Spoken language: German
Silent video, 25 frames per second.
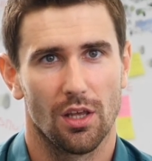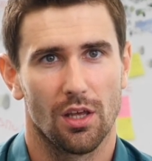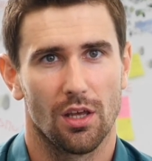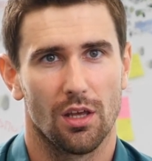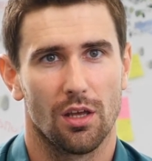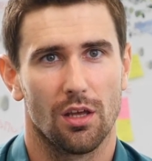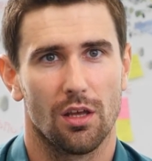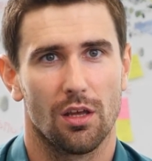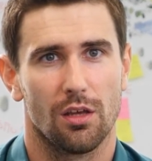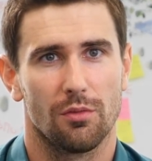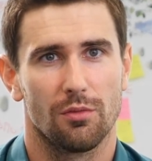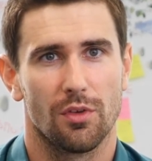
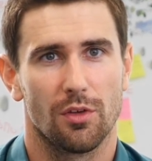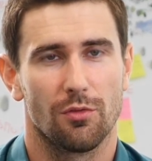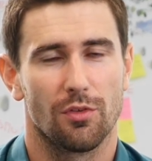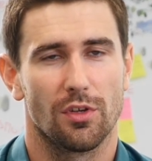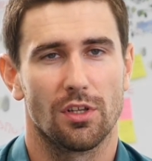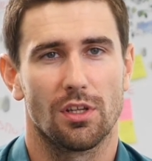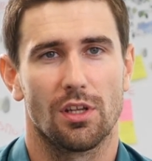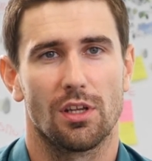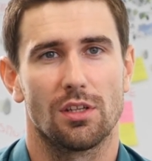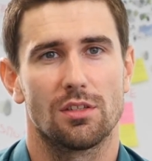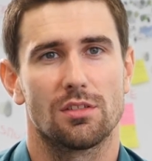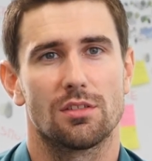Äh, wir
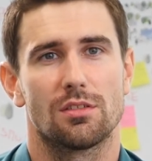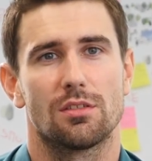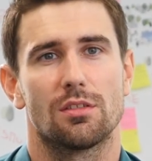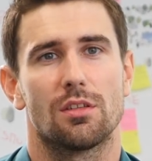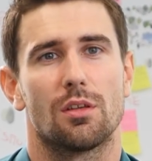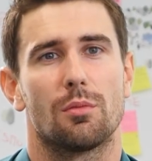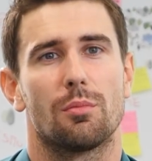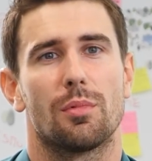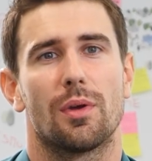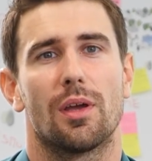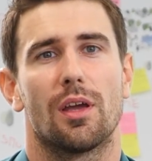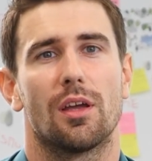vernetzen
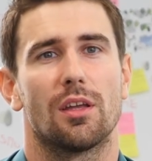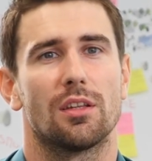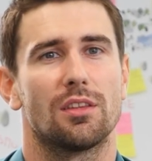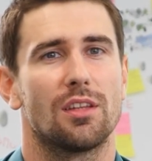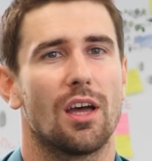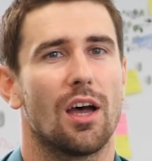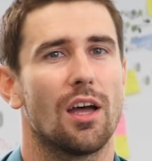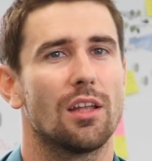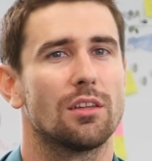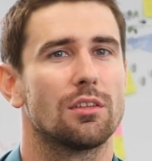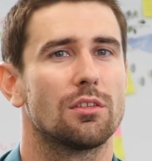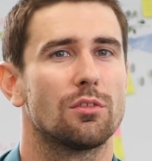dabei
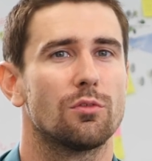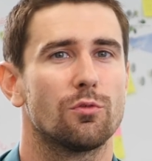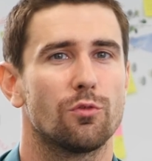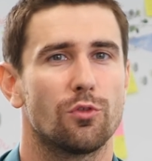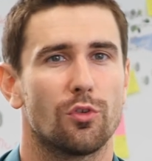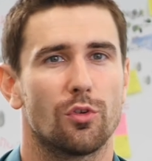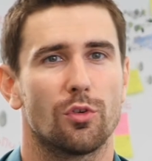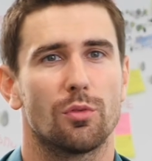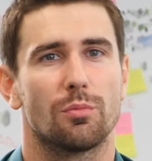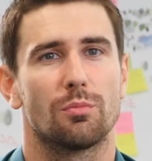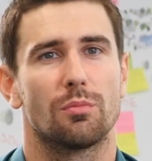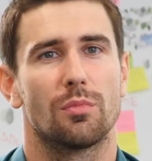Daten
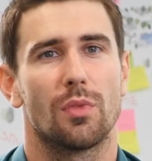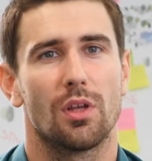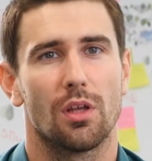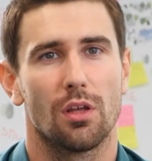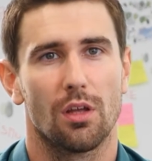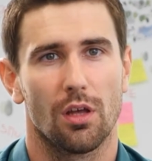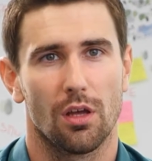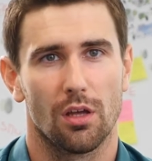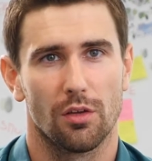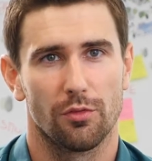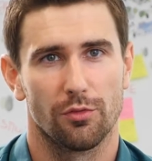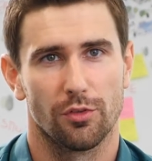von,
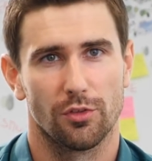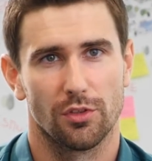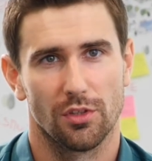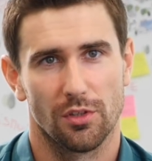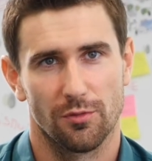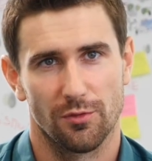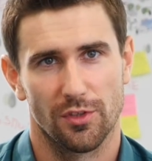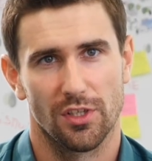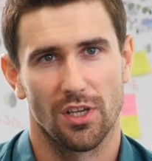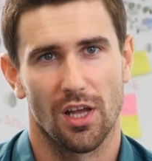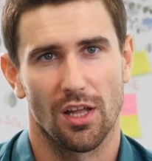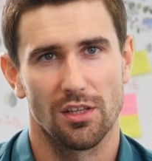äh, von
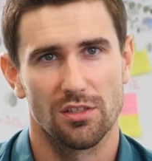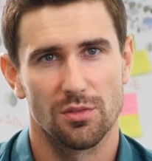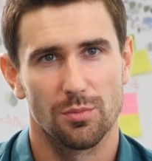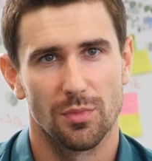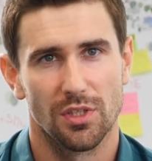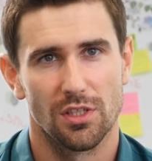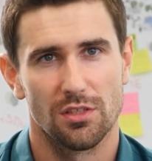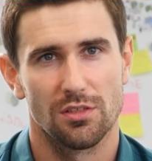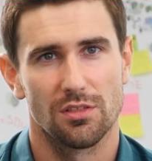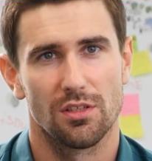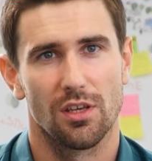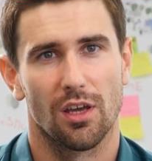dem
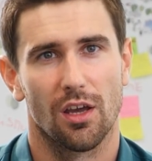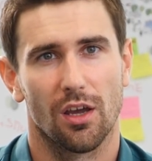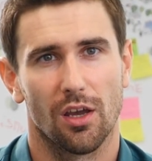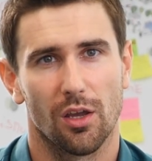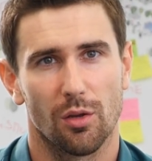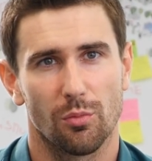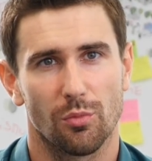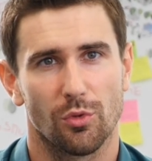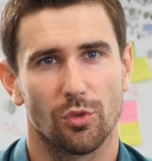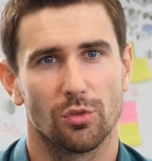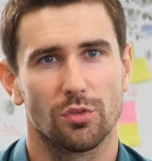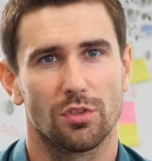
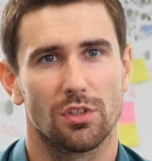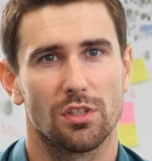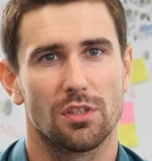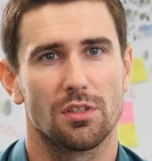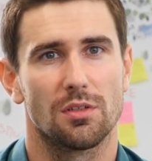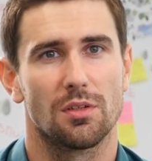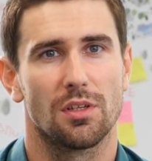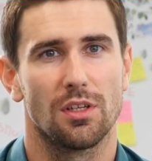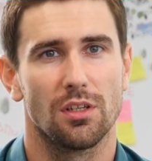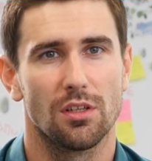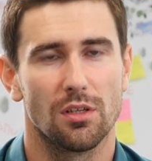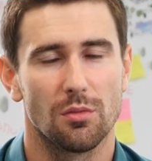Finanzministerium und
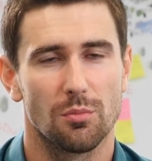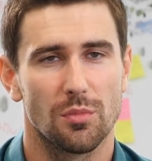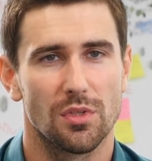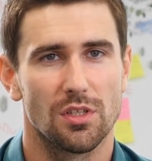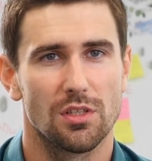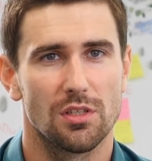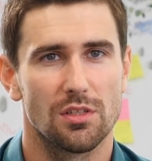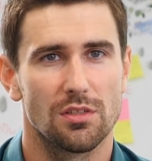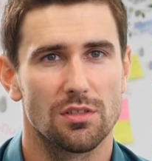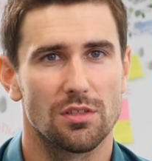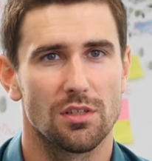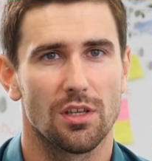den
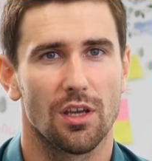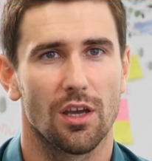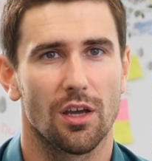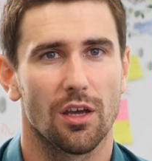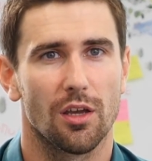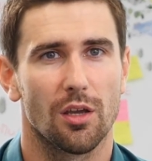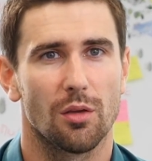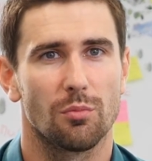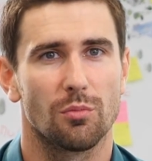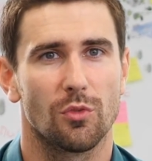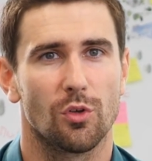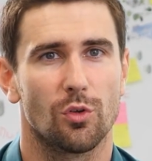
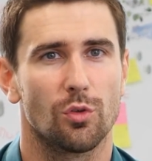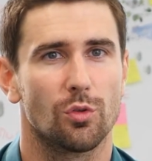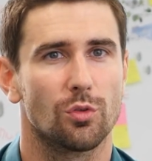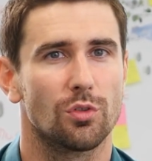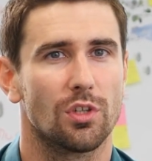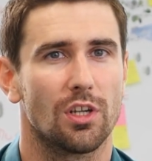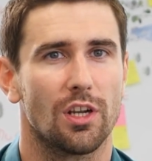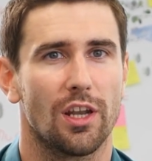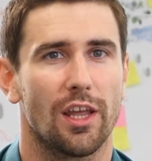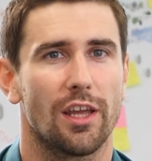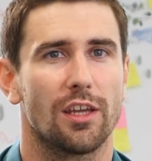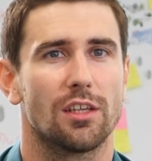Innenministerien und
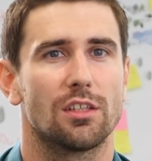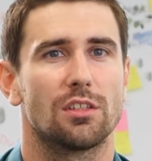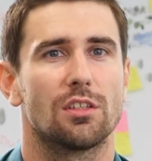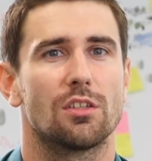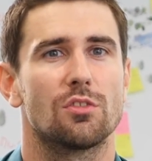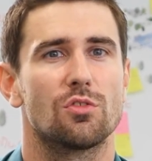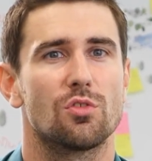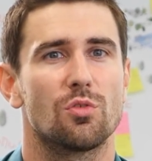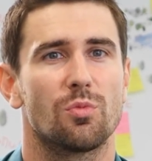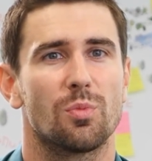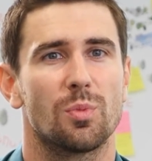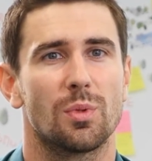
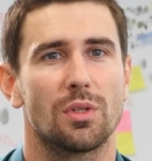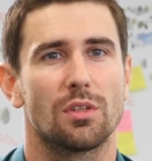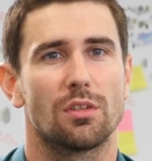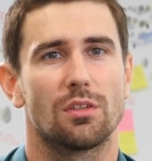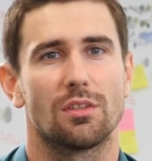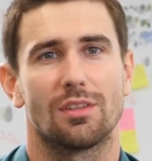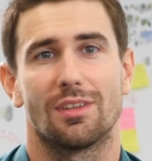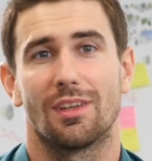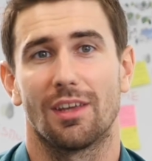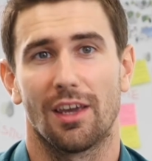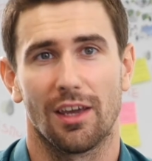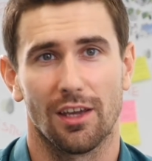erleichtern somit
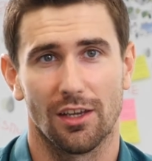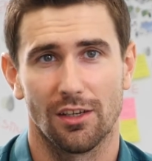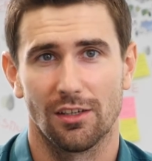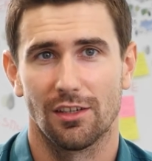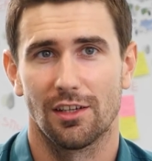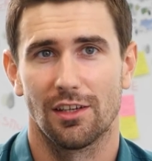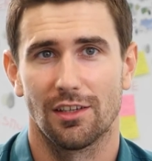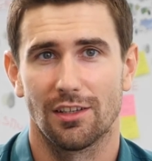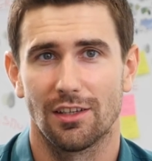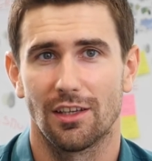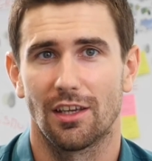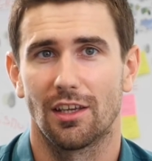
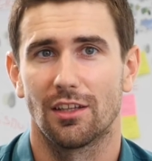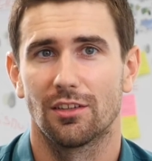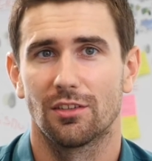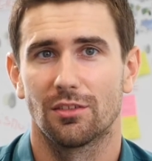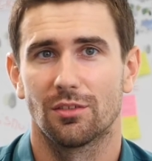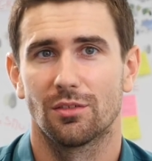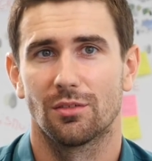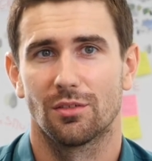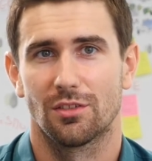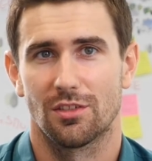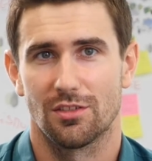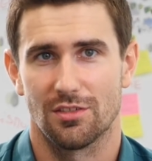eigentlich
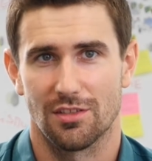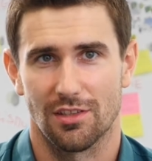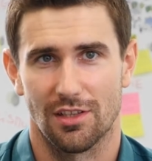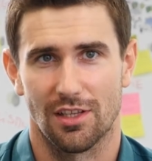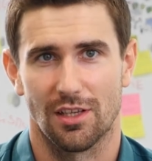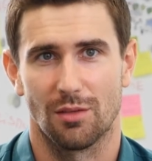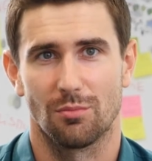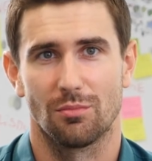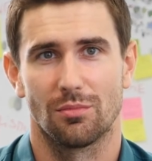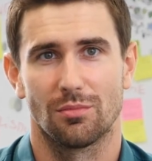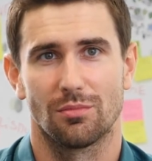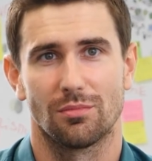jedem das
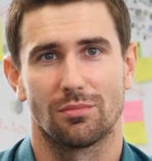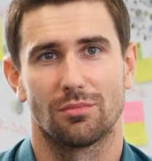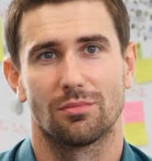Leben.